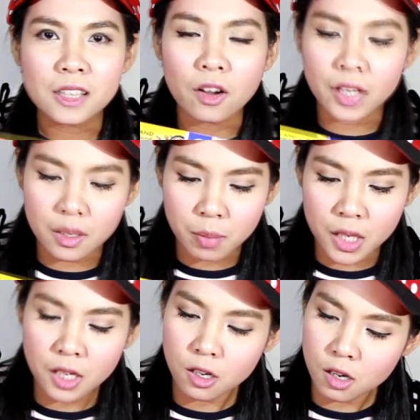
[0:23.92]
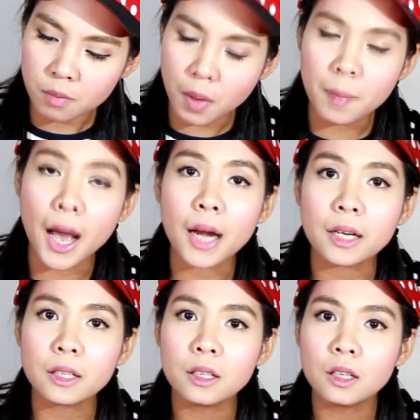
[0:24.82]
ซองนี้พี่ก็ประมาณ
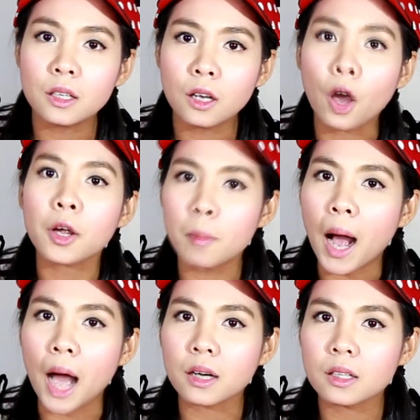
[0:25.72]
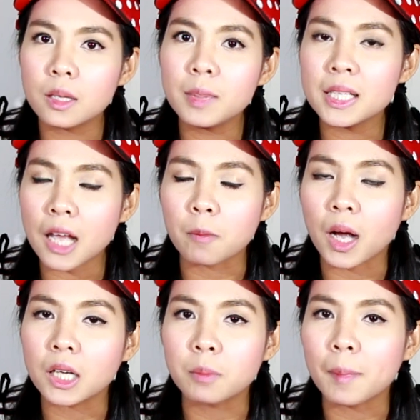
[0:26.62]
ร้อยกว่าบาทที่พี่สั่ง
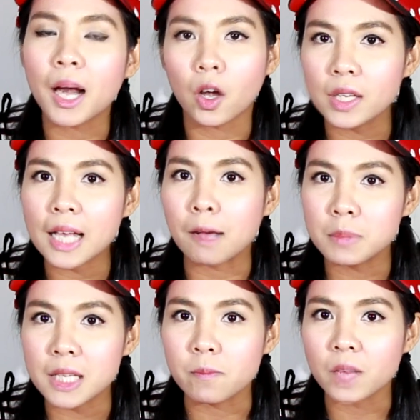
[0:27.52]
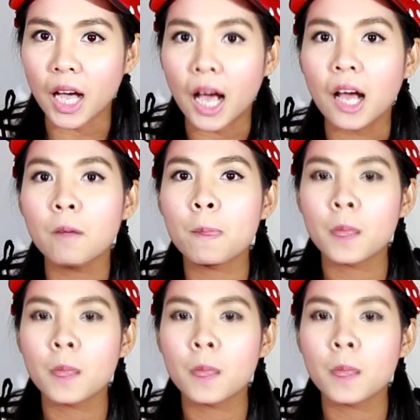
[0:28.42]
มาคือประมาณ 130 นะคะ